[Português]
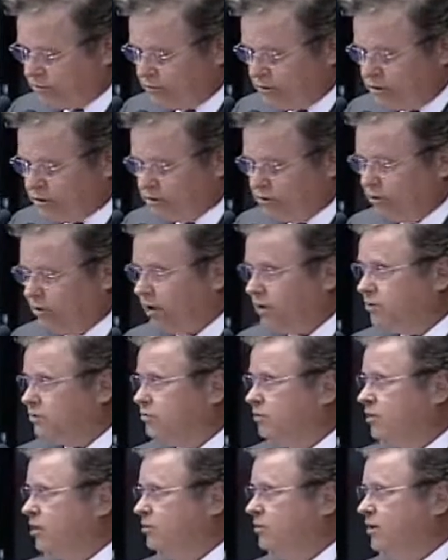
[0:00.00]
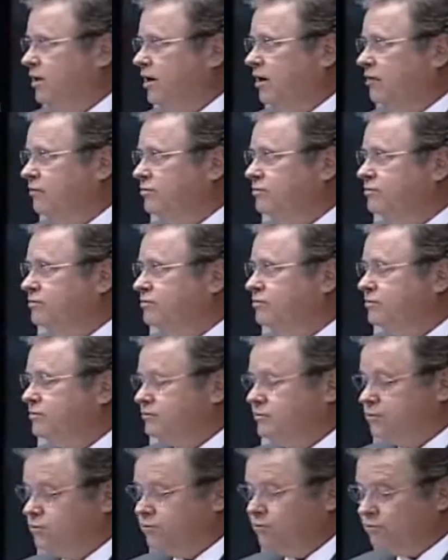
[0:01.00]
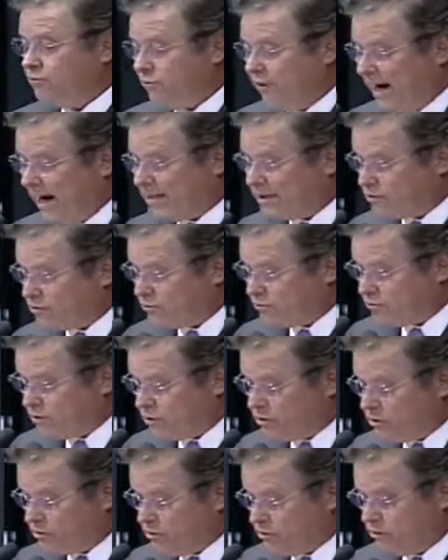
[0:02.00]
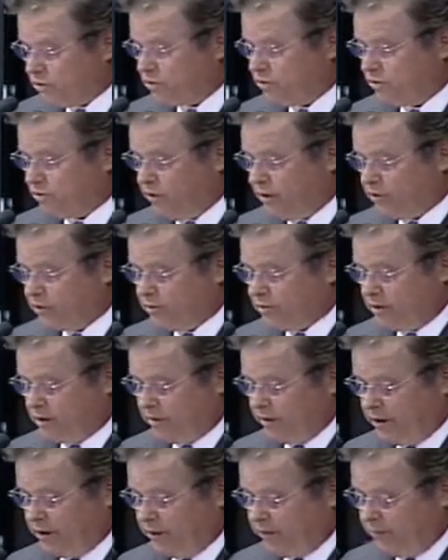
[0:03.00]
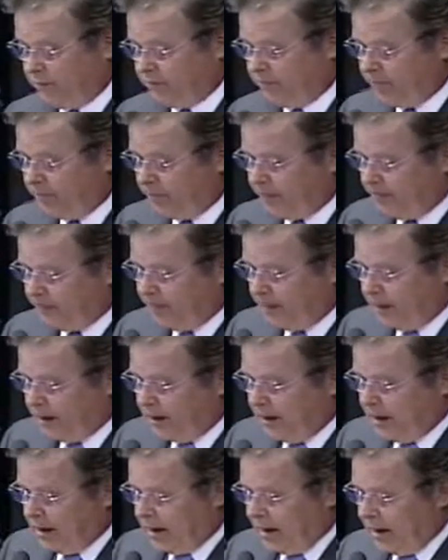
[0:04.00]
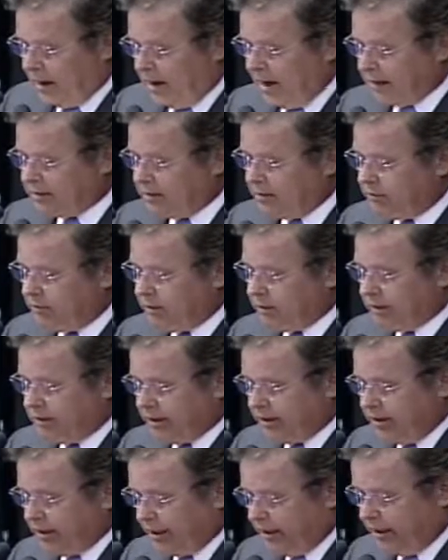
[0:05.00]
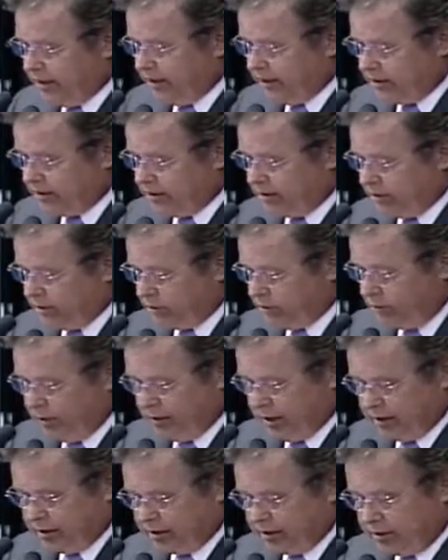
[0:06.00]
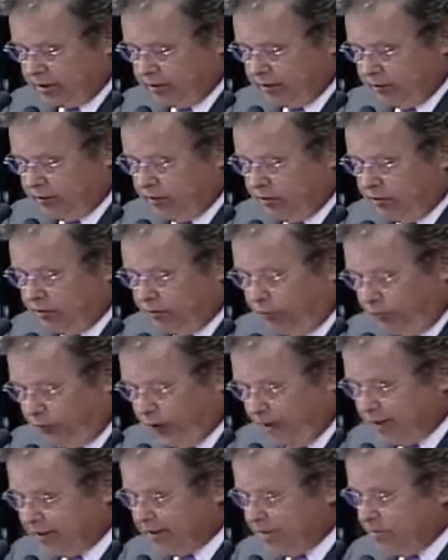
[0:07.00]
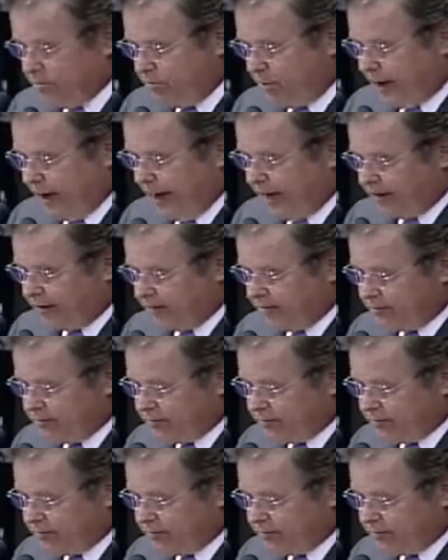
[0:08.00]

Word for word: histórico criminal. Um vasto histórico criminal. A ação da Secretaria de Segurança foi exemplar,